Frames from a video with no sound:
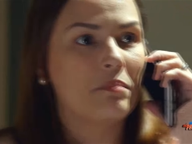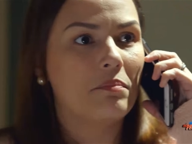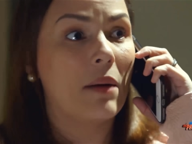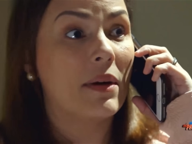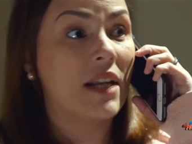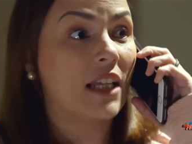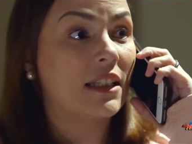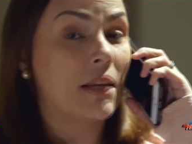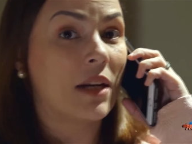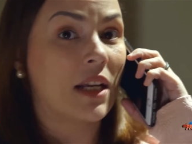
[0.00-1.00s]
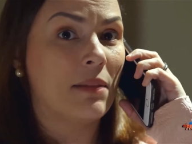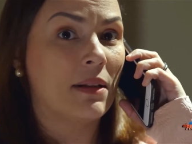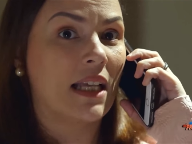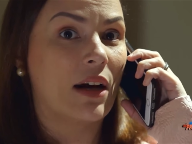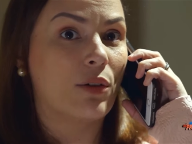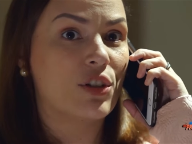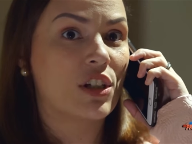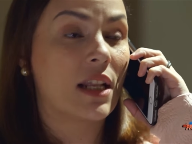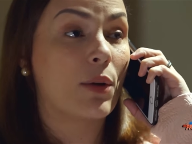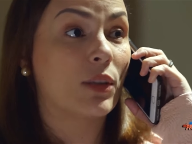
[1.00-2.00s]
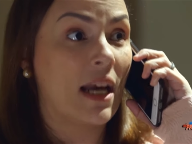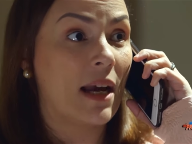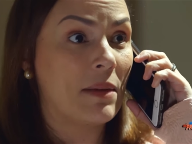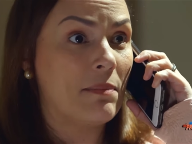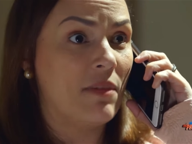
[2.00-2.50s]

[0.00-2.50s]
Baka malakit na naman ng ibang tao, just like what happened